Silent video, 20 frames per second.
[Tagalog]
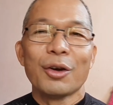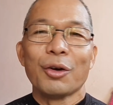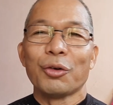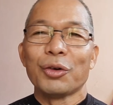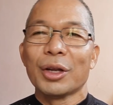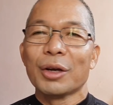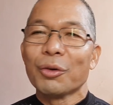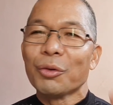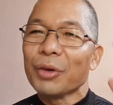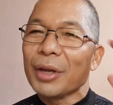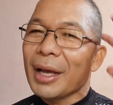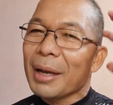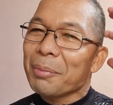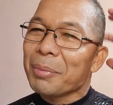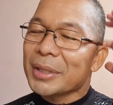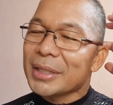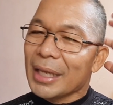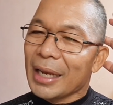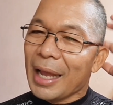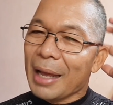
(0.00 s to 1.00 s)
Unang-una,
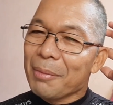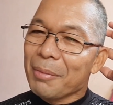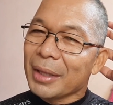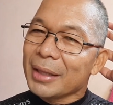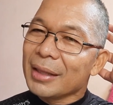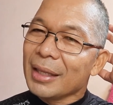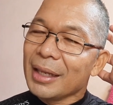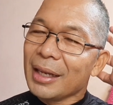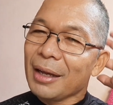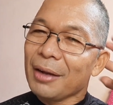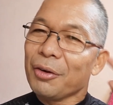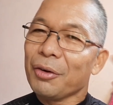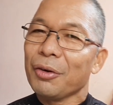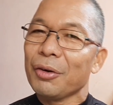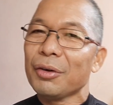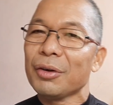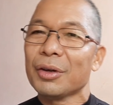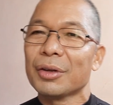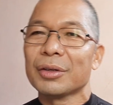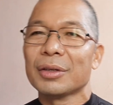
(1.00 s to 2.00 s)
pasalamat din ako
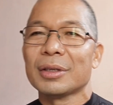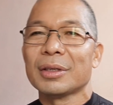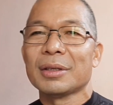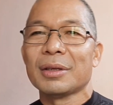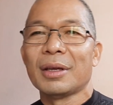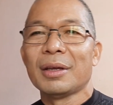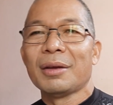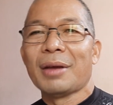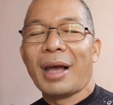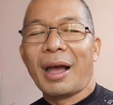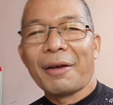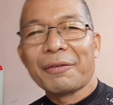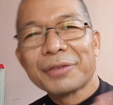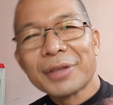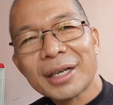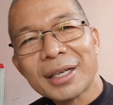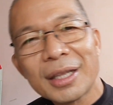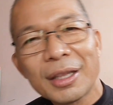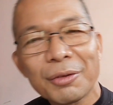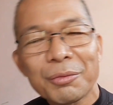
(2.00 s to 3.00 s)

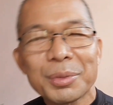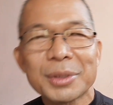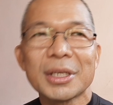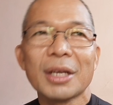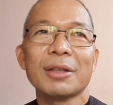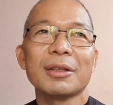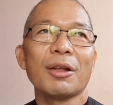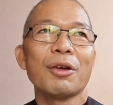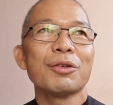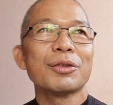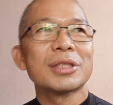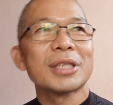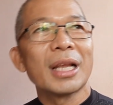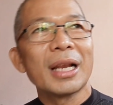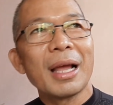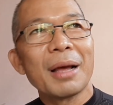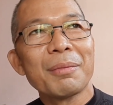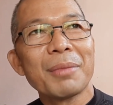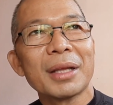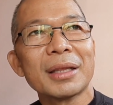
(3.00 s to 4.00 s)
after dito shoutout
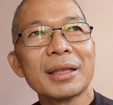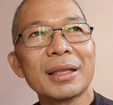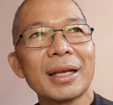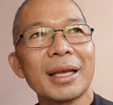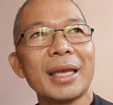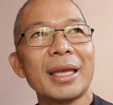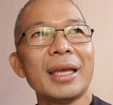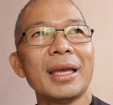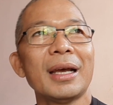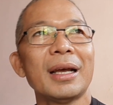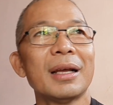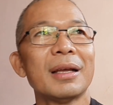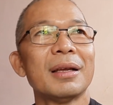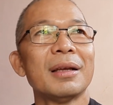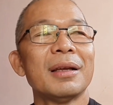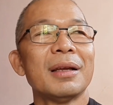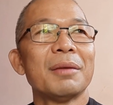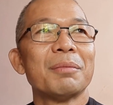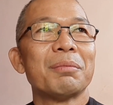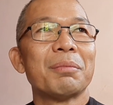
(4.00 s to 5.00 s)
salamat kay uh,
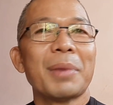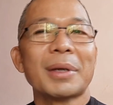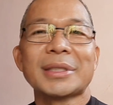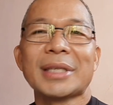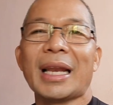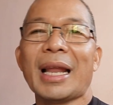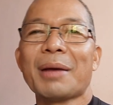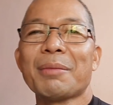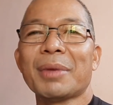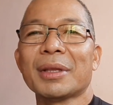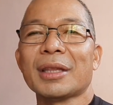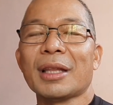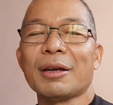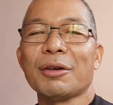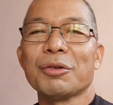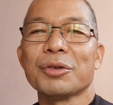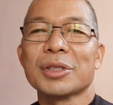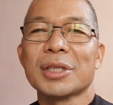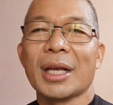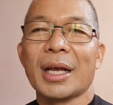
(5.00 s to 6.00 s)
pasalamat
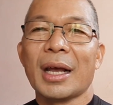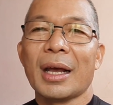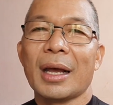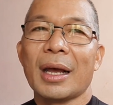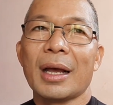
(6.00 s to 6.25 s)
ako sa